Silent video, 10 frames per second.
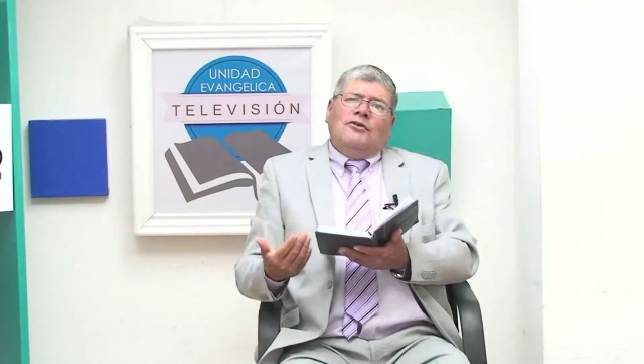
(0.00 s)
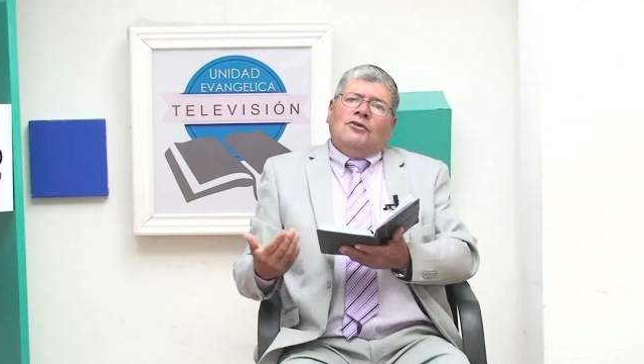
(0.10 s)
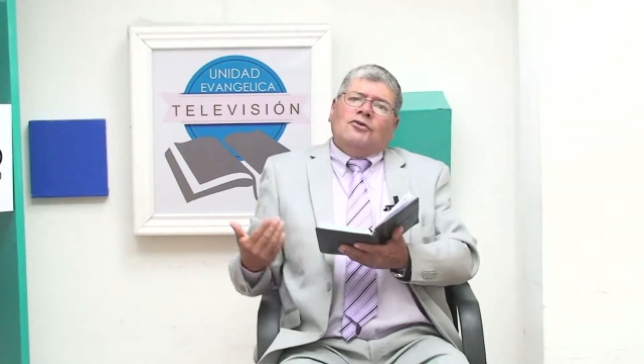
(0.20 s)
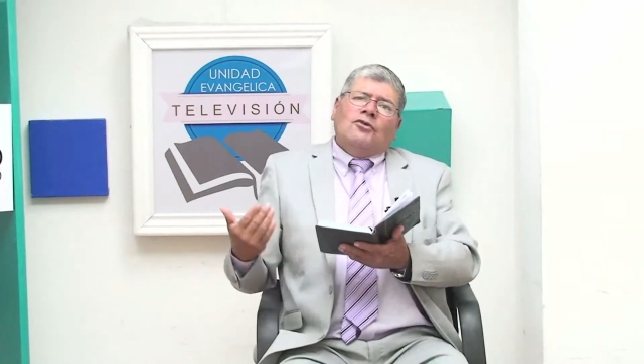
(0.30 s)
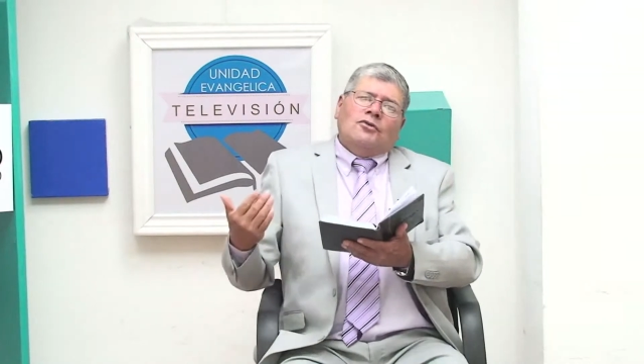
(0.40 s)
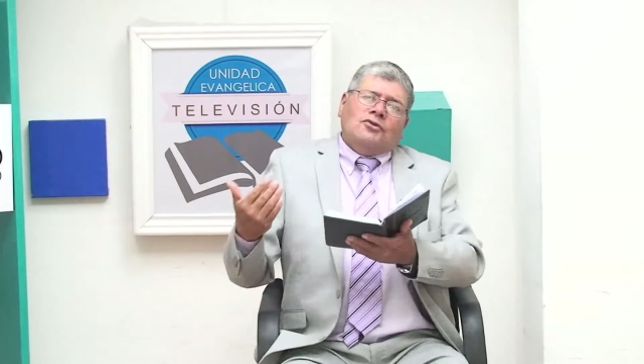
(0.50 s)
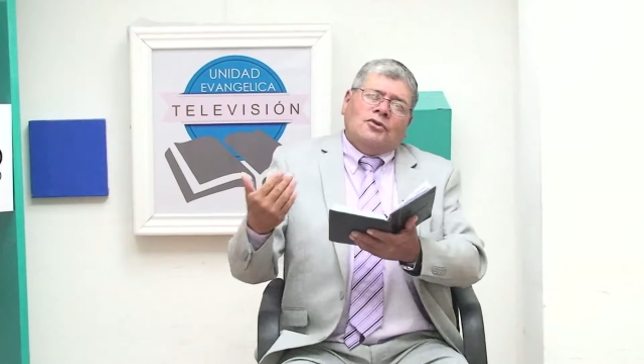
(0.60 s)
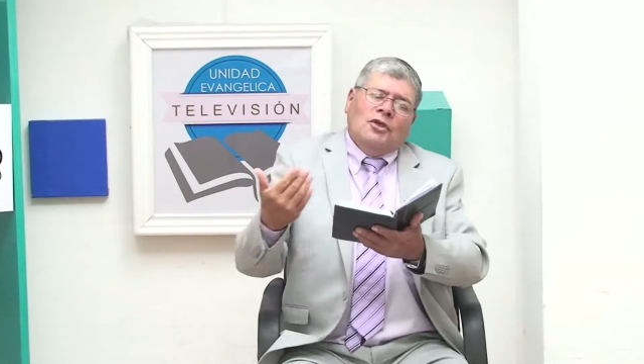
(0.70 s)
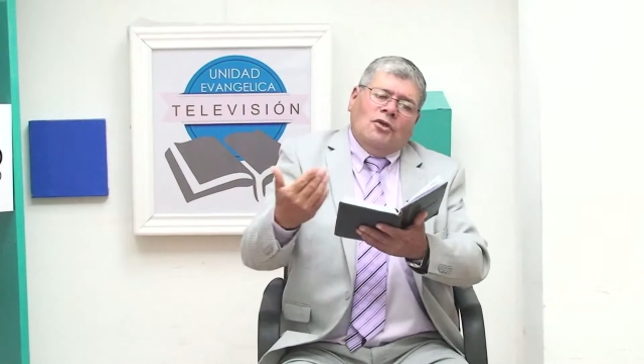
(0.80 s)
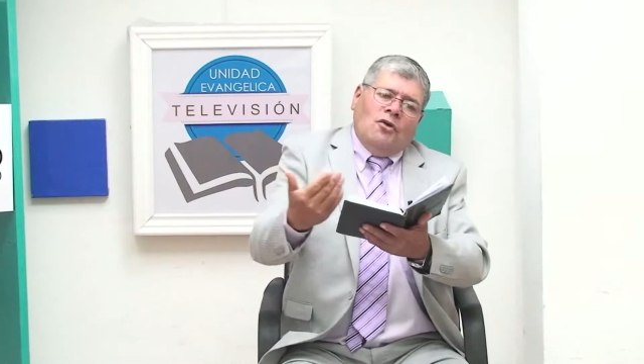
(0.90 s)
No todo
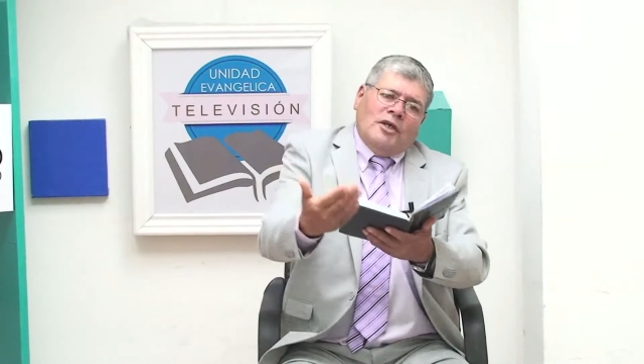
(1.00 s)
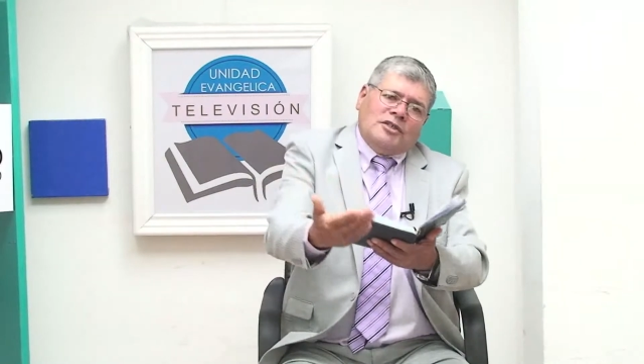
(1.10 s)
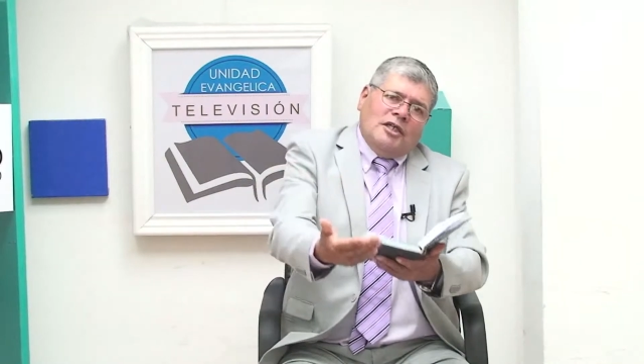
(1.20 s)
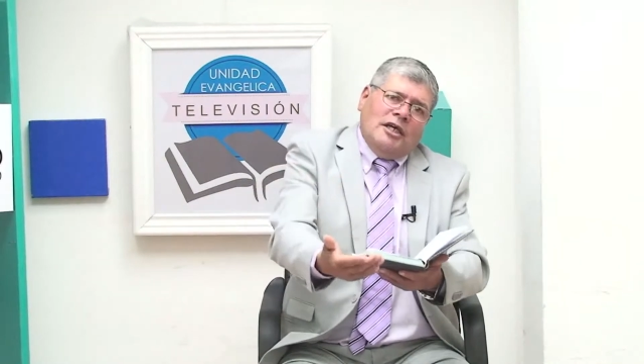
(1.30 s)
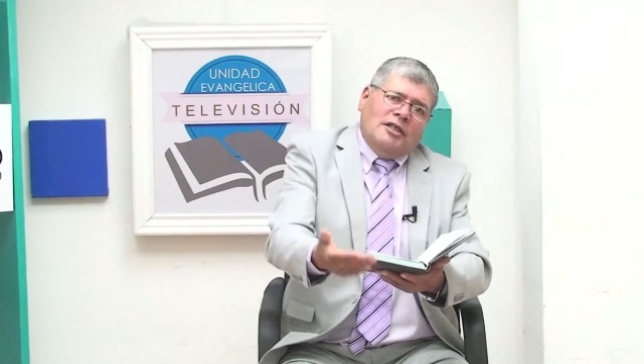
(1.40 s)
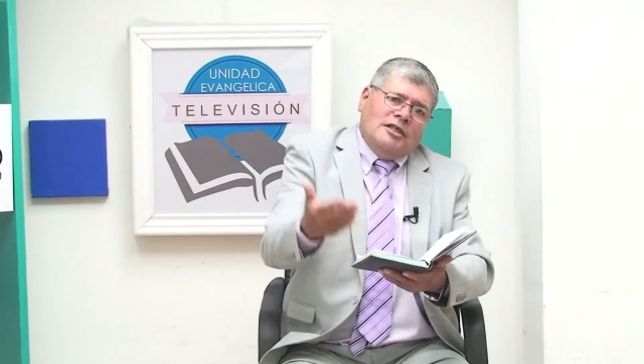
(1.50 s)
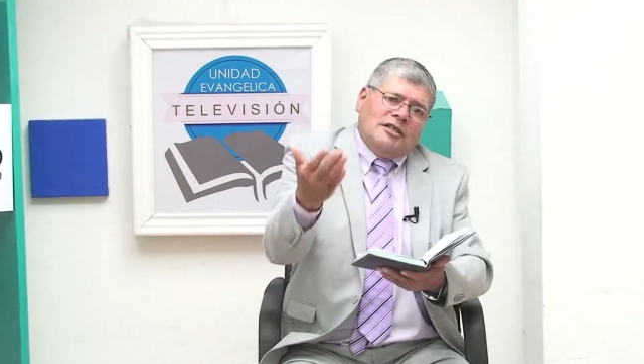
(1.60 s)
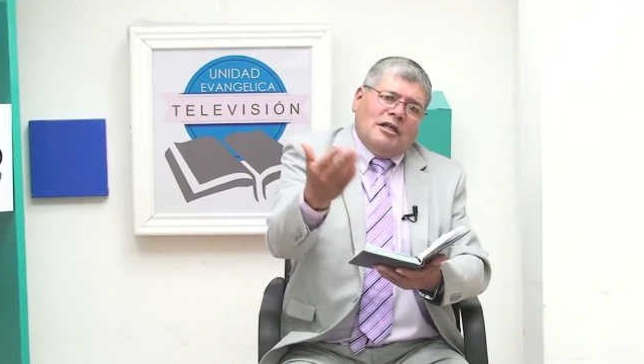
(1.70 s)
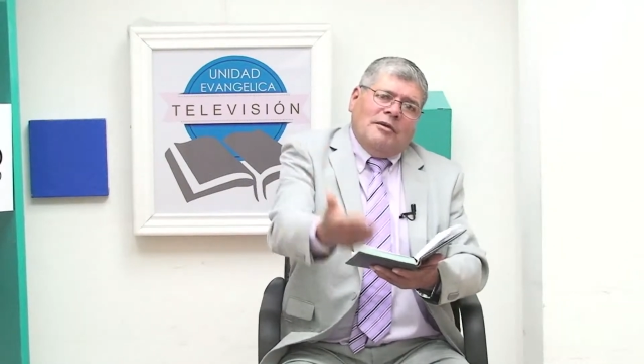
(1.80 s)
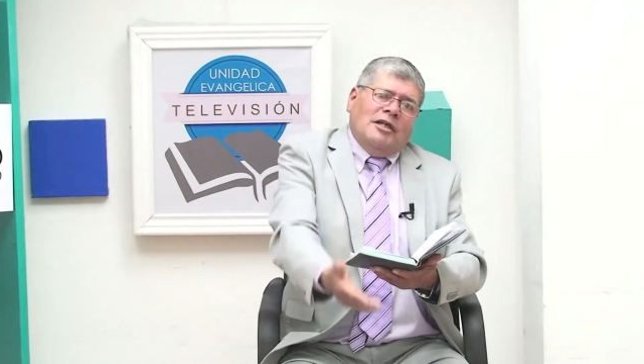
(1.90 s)
lo hace Él
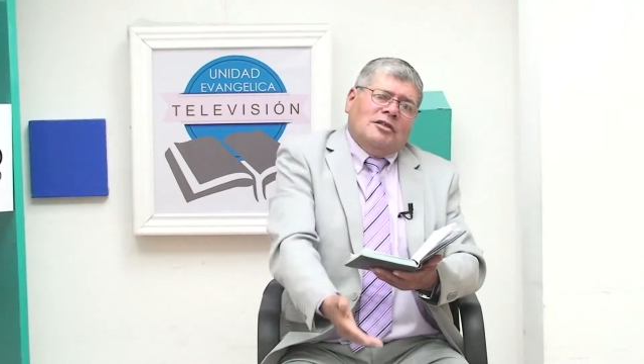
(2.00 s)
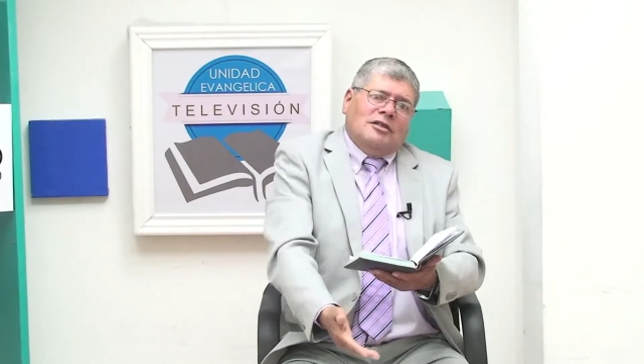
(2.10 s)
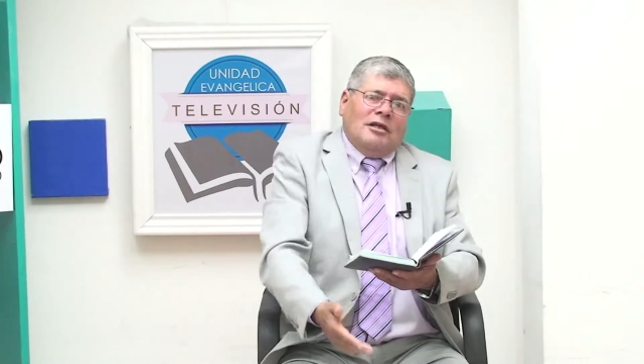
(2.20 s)
directamente,